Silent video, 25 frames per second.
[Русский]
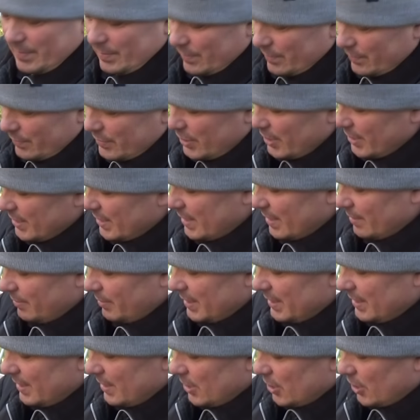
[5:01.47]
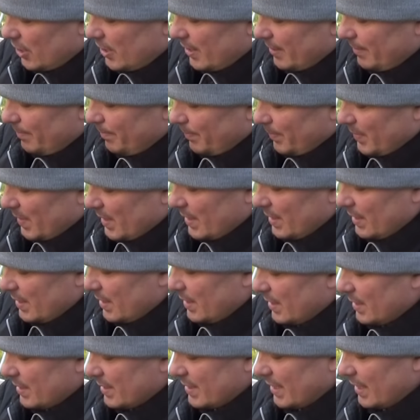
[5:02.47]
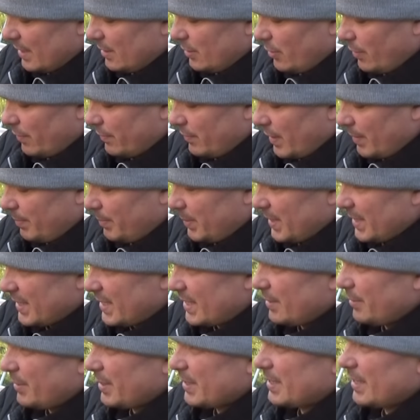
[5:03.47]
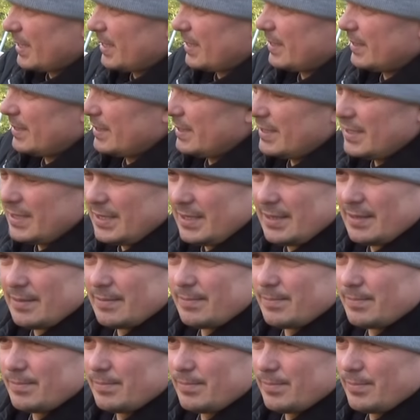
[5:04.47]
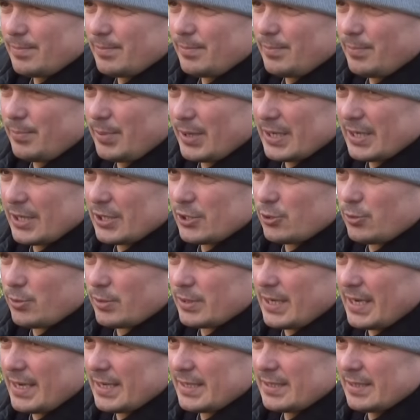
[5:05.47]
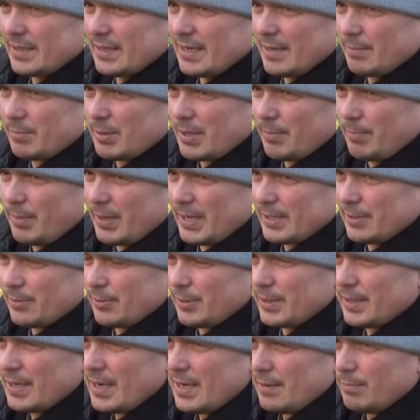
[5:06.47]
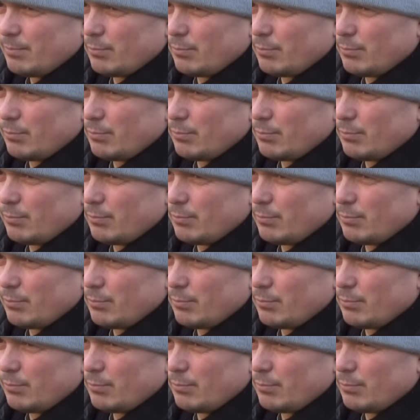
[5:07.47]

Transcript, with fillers: в чистой водичке, зальем в опрыскиватель и покажу, как обрабатывать.